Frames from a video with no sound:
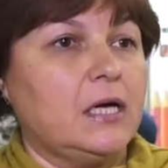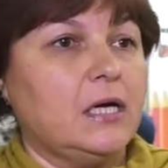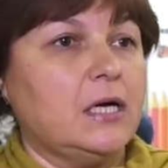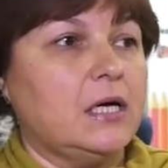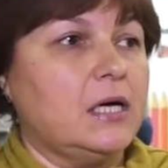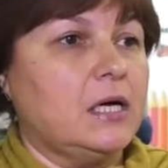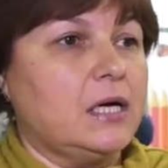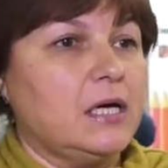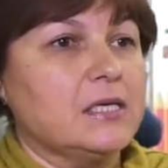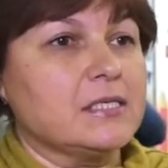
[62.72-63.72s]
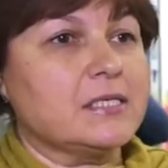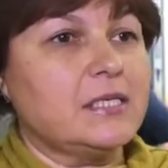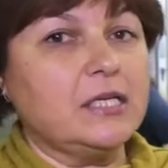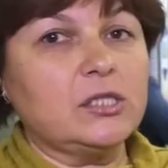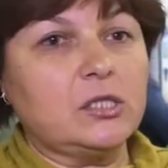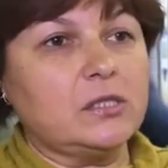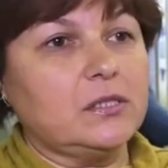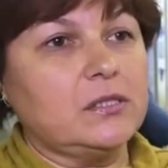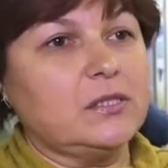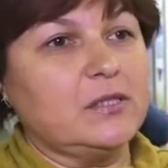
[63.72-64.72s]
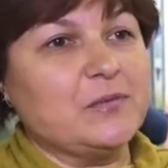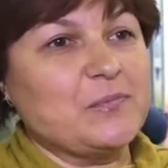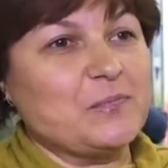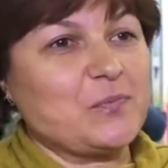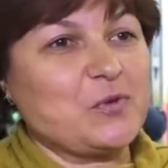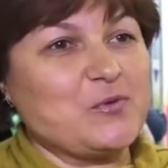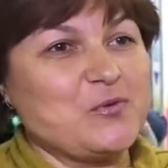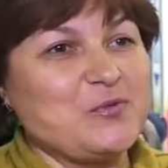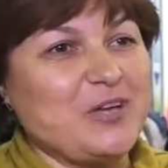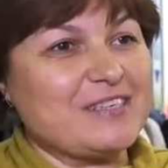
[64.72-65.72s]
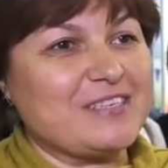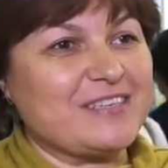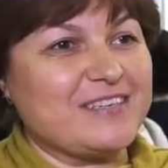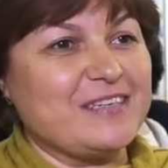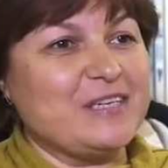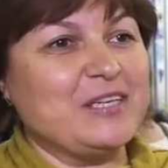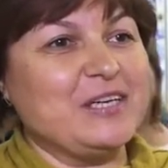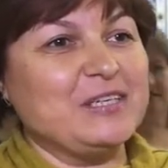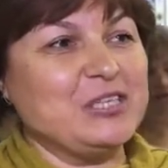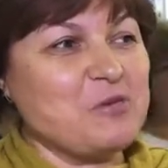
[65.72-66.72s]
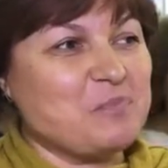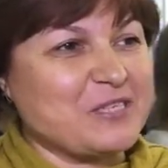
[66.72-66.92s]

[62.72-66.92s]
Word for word: А, стенд э, у нас э, не